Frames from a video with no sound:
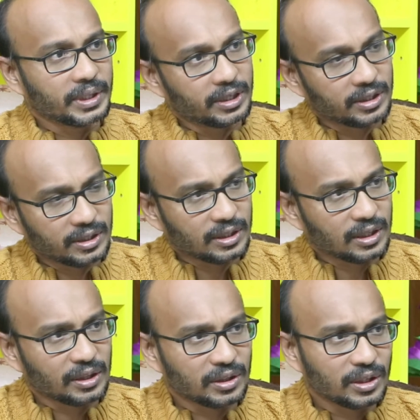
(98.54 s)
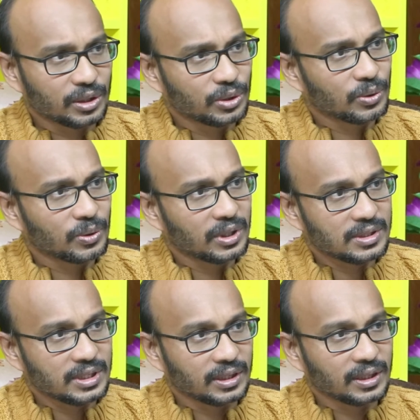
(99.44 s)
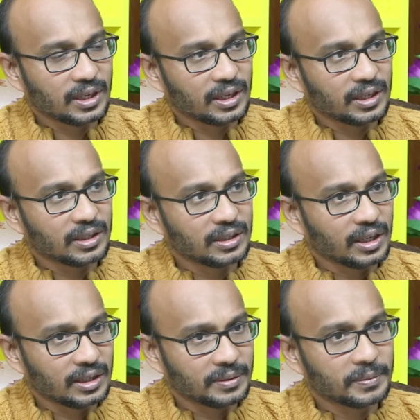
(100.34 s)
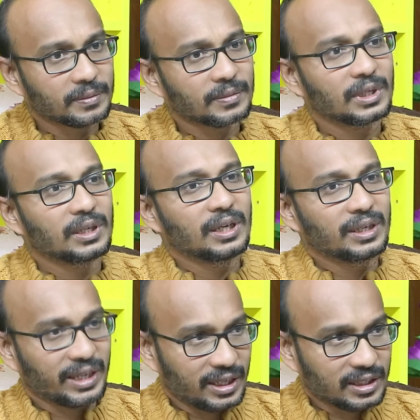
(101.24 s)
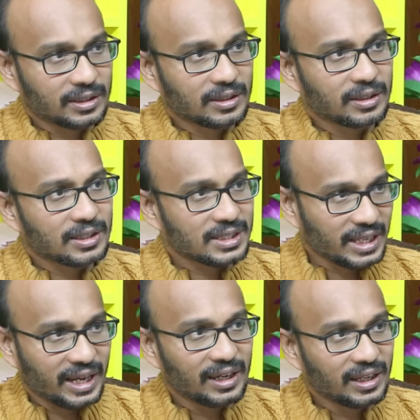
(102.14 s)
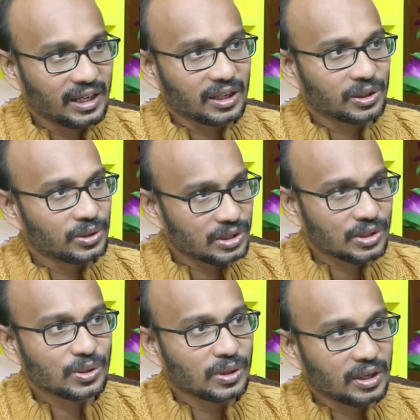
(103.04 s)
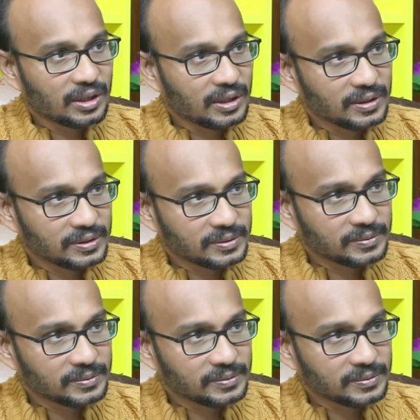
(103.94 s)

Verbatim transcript: ఎడిటర్ అందరితో కూడా సింక్ అనేది అంటే డైరెక్టర్ స్టైల్ని అర్థం చేసుకోగలగాలి